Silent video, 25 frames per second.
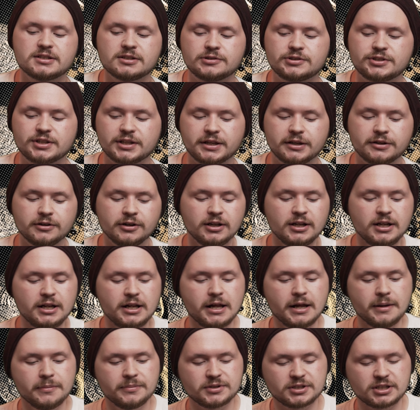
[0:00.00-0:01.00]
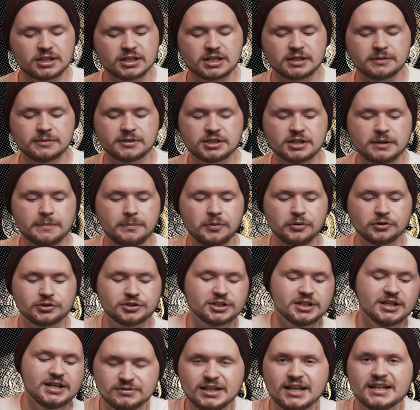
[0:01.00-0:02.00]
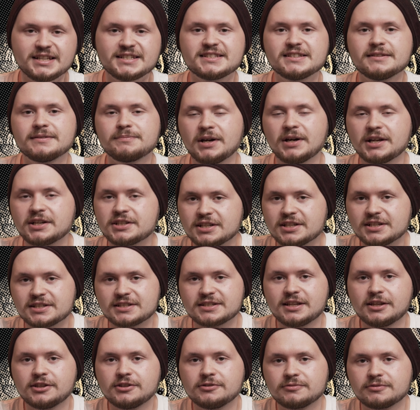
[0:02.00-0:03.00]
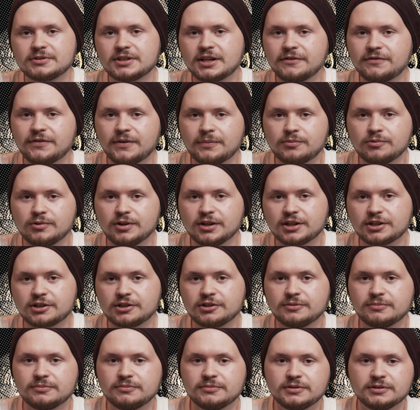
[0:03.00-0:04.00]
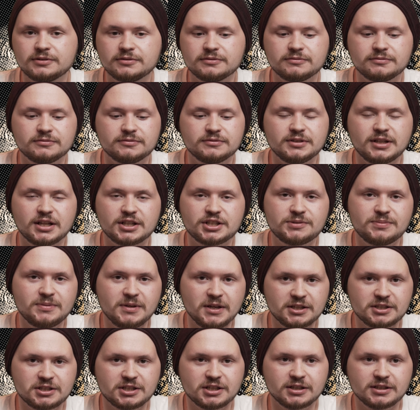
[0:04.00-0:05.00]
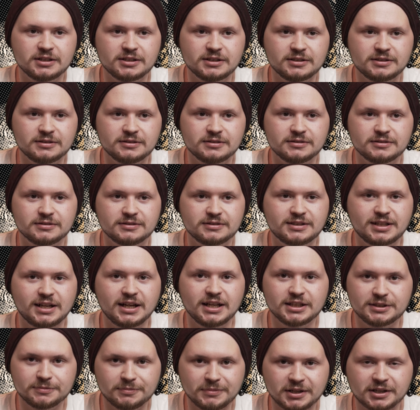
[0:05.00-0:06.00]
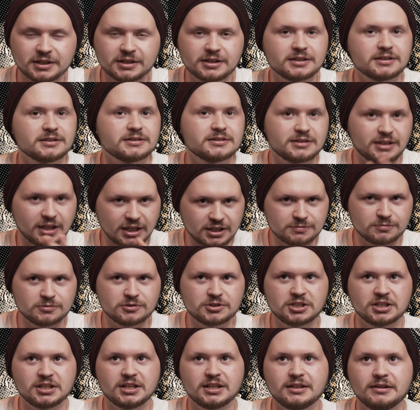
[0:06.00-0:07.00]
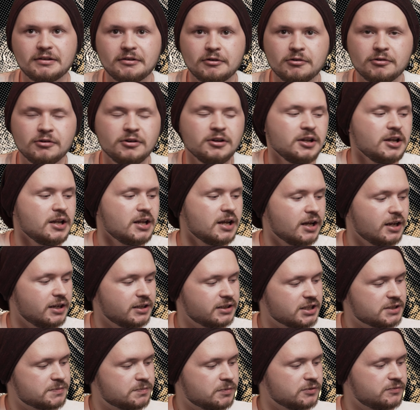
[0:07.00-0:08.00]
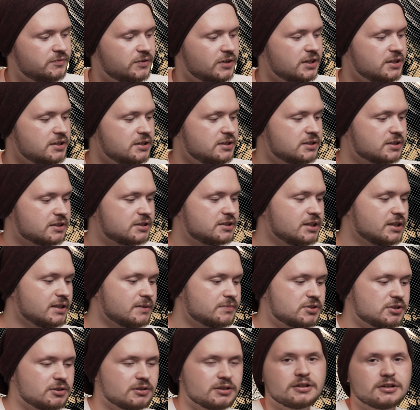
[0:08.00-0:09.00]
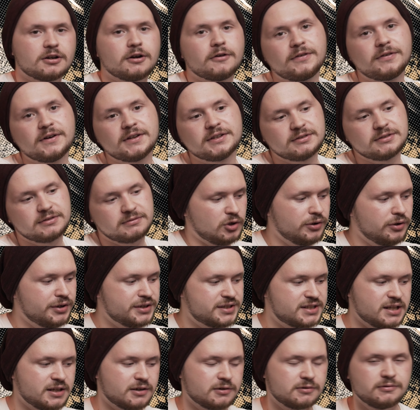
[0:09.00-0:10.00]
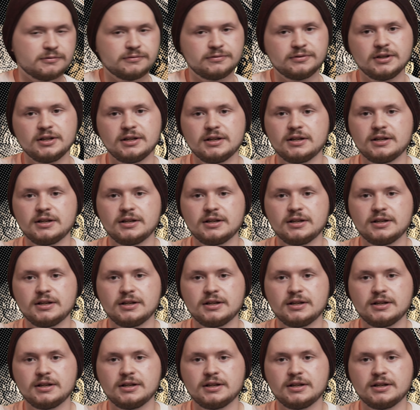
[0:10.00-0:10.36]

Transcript: z czegoś takiego. Myślę, że, że pod najbardziej znaną grę fabularną na świecie e, trademark też by się nadało, ale też pod wiele innych. Ja na przykład jako fan OSR-ków